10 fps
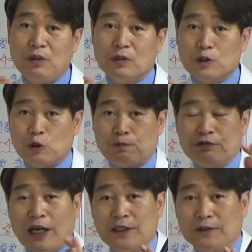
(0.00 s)
그리고
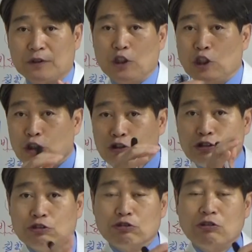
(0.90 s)
북한은
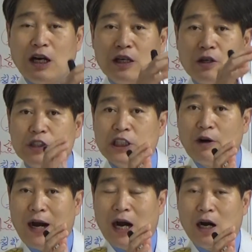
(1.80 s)
중국과
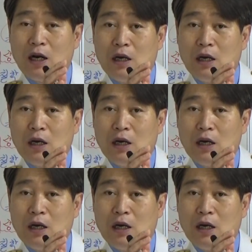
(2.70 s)
러시아와